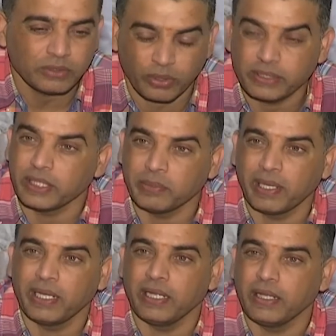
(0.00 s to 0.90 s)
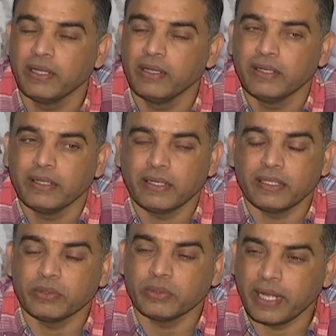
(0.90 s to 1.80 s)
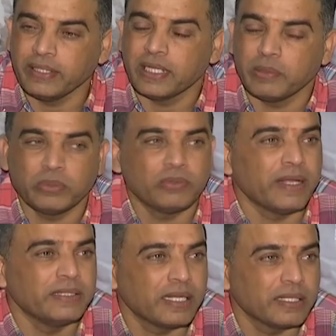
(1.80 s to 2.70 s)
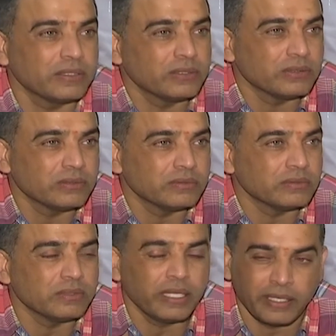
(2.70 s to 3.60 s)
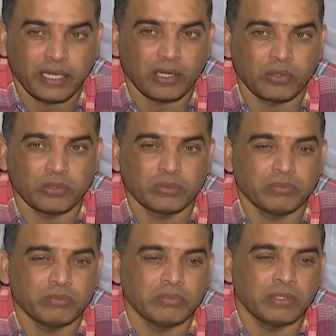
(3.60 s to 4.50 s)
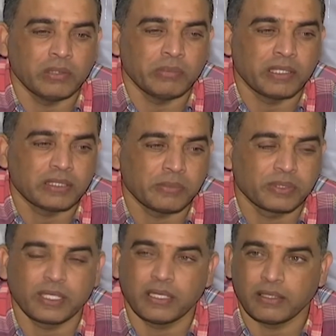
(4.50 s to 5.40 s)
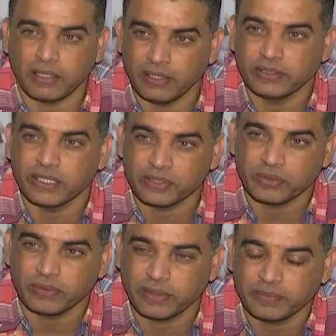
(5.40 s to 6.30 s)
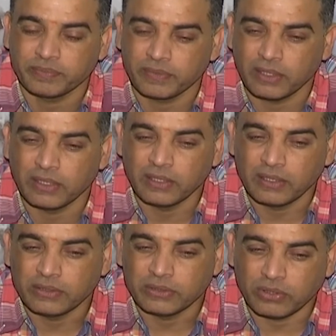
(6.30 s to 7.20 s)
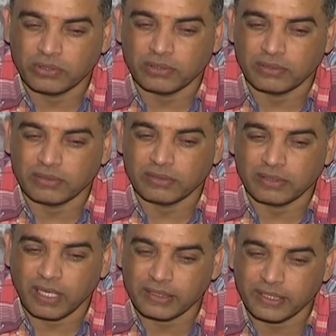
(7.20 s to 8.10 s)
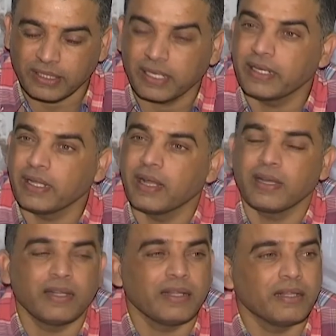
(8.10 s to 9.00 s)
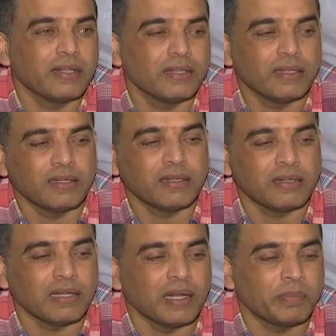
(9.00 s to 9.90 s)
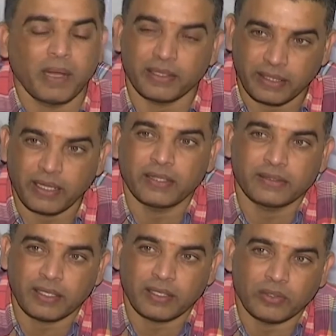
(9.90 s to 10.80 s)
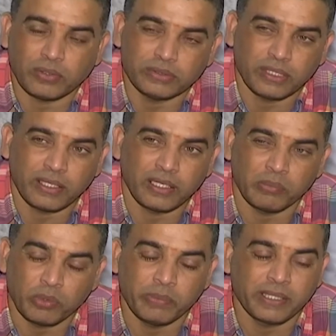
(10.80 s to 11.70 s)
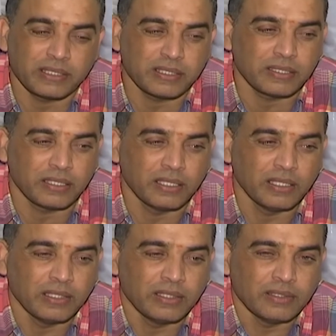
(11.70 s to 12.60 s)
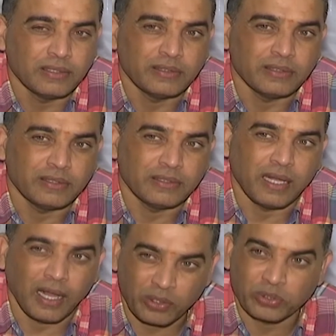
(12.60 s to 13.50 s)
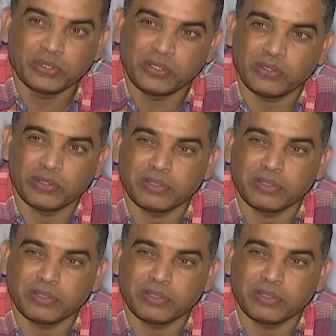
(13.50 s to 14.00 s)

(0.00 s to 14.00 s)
సో ఈ సినిమాని అటు నైజాము వైజాగ్ ఏరియాలో మా మా సంస్థ రిలీజ్ చేస్తుంది సో రాజశేఖర రెడ్డి గారి ఆ పాదయాత్రలో జరిగిన మూమెంట్స్ ఆ రోజుల్లో